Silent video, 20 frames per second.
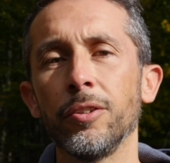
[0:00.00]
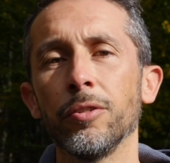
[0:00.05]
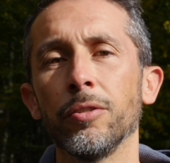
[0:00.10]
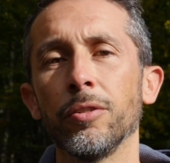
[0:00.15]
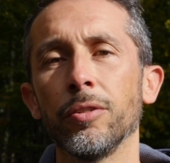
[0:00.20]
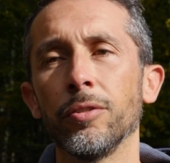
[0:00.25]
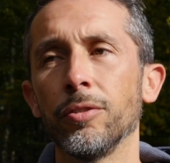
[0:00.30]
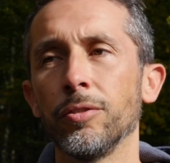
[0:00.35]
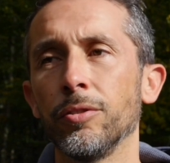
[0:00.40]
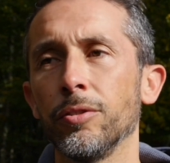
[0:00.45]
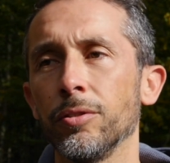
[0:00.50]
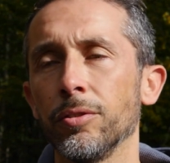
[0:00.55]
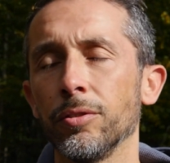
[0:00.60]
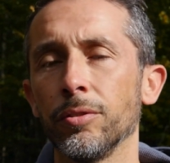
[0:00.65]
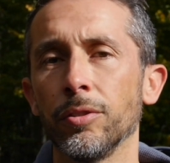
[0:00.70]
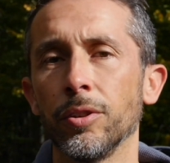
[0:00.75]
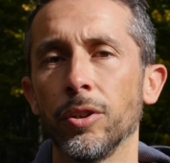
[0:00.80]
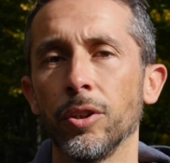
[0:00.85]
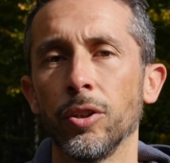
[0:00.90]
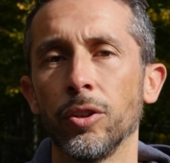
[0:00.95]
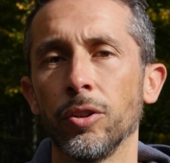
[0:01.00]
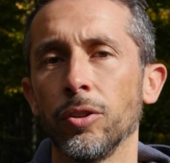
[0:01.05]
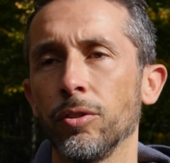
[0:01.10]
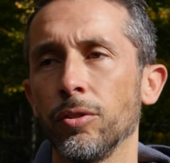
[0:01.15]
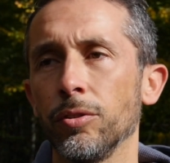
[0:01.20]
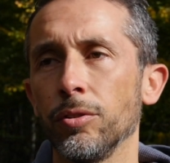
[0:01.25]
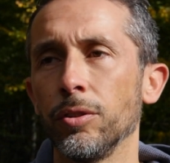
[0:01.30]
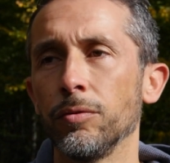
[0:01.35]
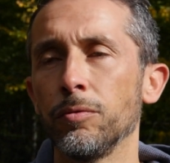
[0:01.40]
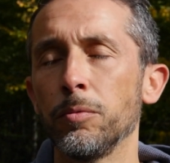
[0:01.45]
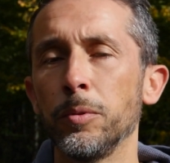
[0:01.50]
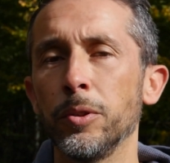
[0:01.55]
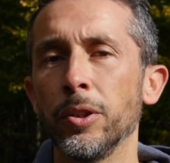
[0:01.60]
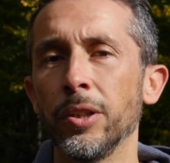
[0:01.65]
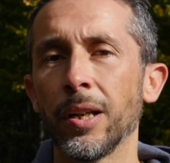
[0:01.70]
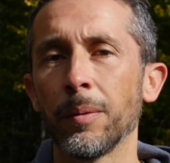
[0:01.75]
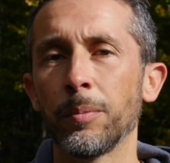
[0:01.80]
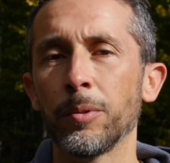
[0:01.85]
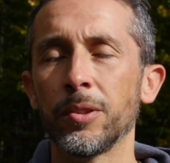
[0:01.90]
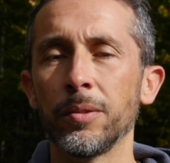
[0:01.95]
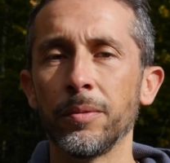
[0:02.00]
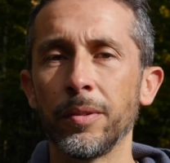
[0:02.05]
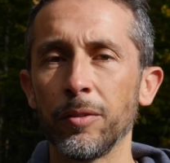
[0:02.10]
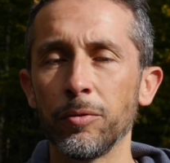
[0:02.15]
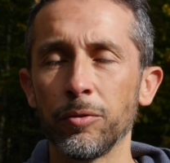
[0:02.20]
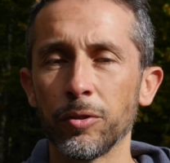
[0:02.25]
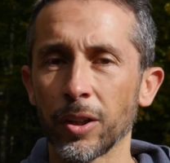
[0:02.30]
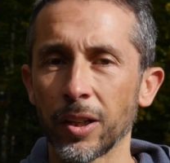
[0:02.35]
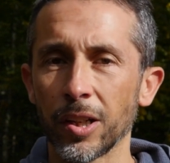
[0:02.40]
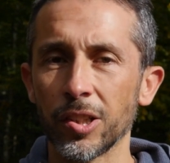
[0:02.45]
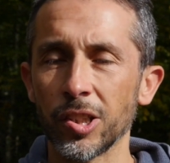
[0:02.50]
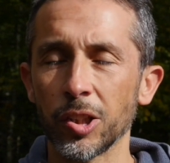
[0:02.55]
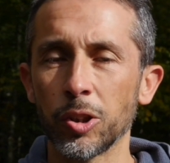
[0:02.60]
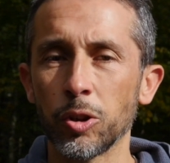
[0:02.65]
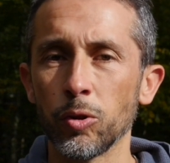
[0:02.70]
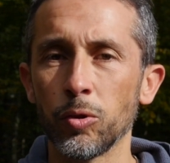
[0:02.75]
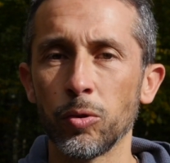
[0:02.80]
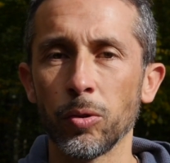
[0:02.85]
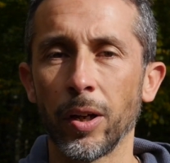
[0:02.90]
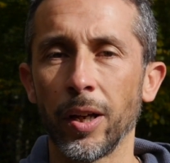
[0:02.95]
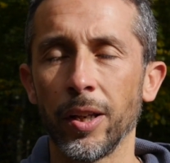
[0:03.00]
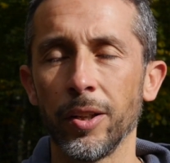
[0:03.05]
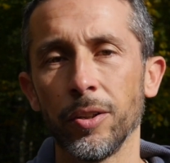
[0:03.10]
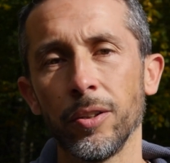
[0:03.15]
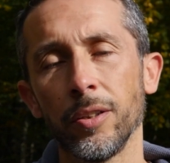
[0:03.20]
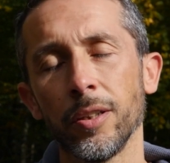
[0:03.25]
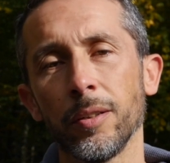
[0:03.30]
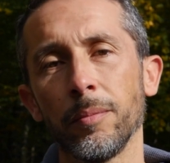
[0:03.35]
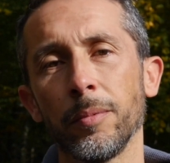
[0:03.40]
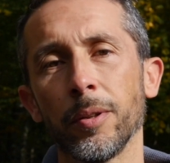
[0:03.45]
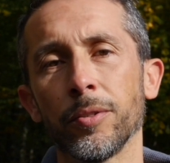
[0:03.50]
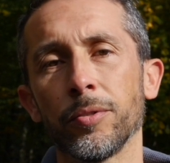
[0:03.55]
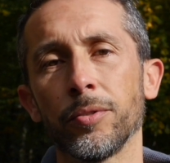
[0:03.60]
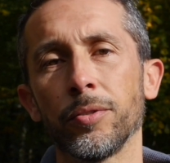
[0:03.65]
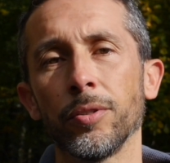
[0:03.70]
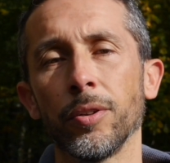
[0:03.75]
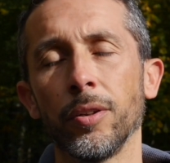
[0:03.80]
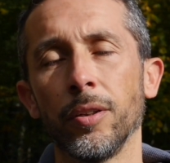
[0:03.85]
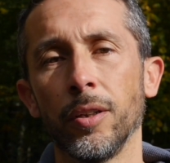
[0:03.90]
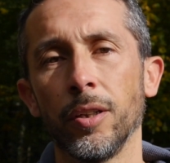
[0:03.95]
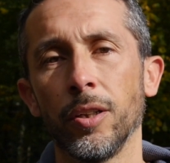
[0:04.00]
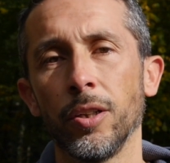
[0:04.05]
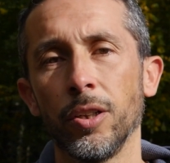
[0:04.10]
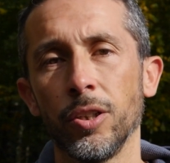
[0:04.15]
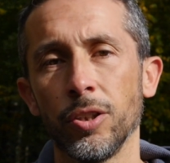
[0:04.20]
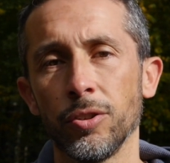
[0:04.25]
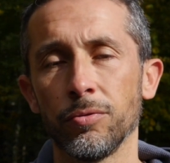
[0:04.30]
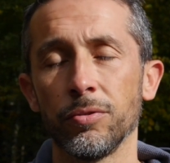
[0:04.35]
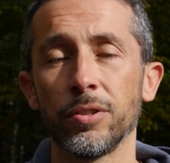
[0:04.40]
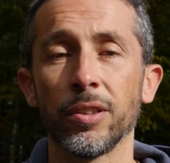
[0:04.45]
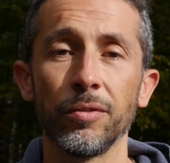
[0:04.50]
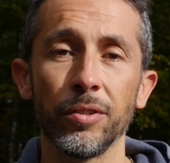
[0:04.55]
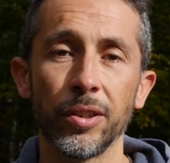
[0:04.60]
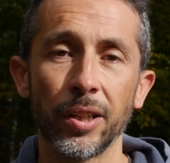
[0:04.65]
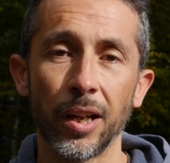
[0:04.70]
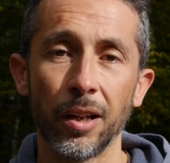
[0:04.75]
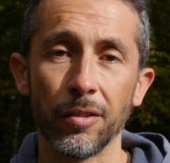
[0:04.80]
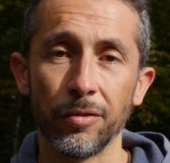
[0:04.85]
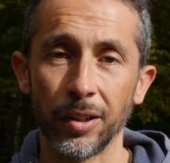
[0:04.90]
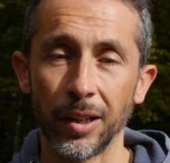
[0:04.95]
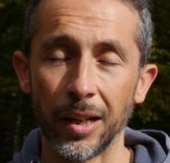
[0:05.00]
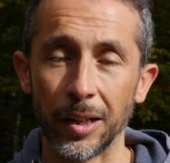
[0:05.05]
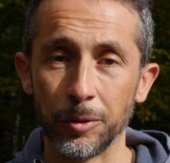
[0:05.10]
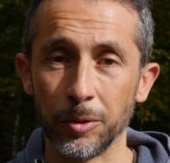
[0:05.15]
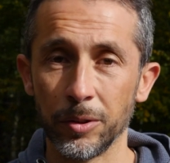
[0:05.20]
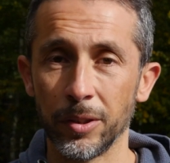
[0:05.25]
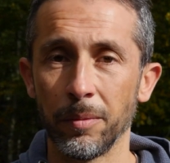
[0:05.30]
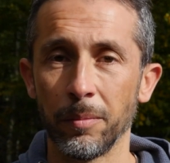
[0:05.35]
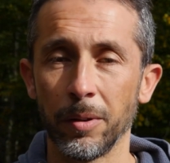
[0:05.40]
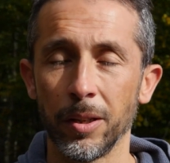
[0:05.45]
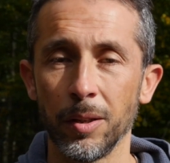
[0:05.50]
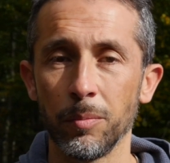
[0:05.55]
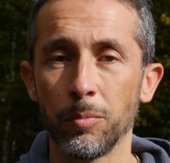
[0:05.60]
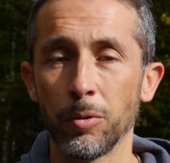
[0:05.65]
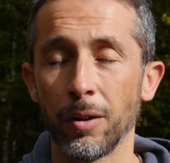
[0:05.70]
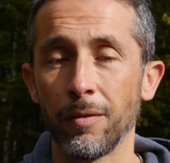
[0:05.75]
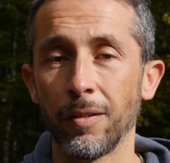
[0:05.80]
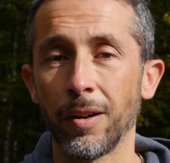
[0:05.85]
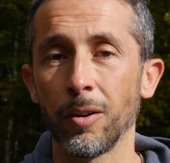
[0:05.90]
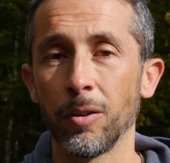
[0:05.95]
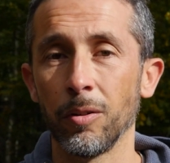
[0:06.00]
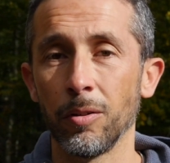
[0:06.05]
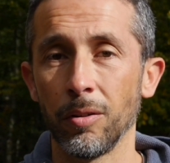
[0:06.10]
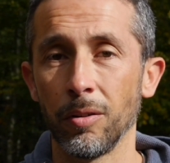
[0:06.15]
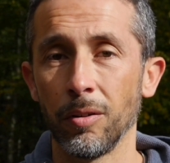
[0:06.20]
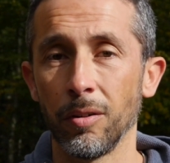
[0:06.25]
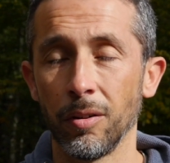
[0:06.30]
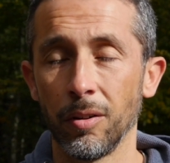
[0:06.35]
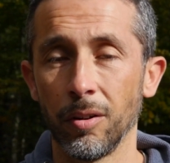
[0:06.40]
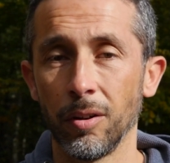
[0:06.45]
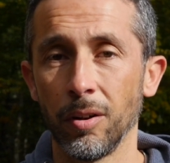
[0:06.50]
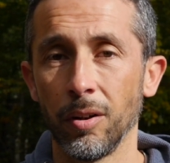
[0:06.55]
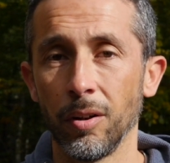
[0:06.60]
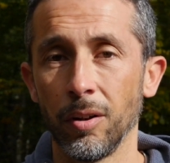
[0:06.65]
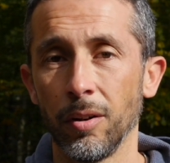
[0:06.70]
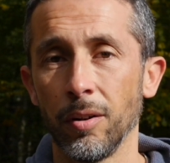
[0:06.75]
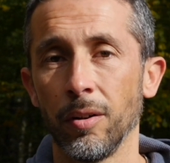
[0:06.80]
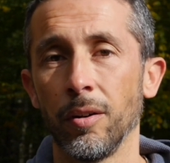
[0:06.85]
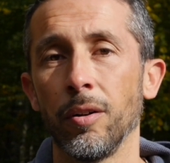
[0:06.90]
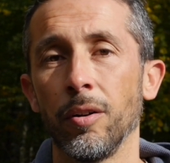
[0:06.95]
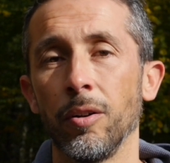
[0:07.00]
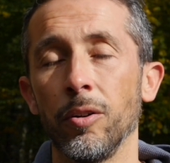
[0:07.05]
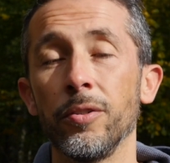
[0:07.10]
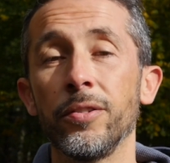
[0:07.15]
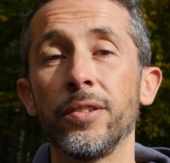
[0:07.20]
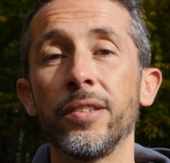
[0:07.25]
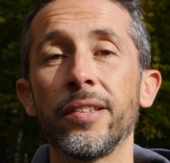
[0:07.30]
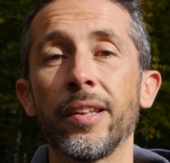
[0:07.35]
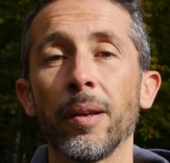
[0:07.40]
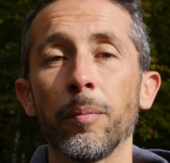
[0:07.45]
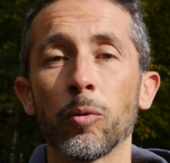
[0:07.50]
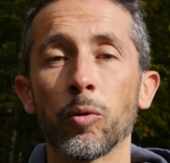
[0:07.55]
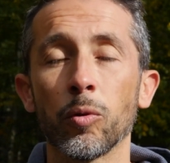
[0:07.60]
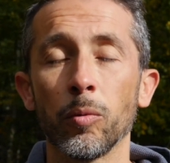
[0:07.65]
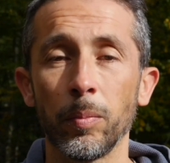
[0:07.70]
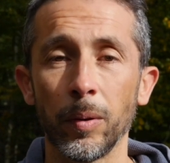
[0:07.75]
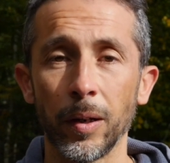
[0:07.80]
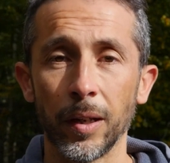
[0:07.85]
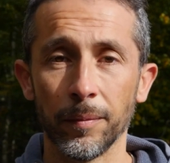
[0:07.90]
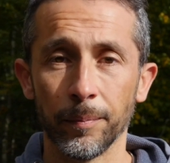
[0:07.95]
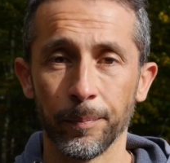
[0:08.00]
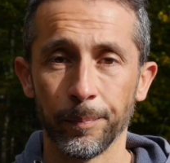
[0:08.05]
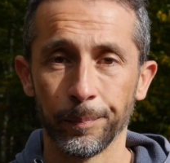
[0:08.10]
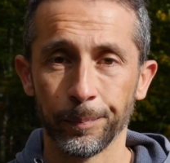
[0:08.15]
de, vous donner la possibilité de vous engager que sur un an et bien sûr je vous inviterai à faire la deuxième année pour avoir le, système complet.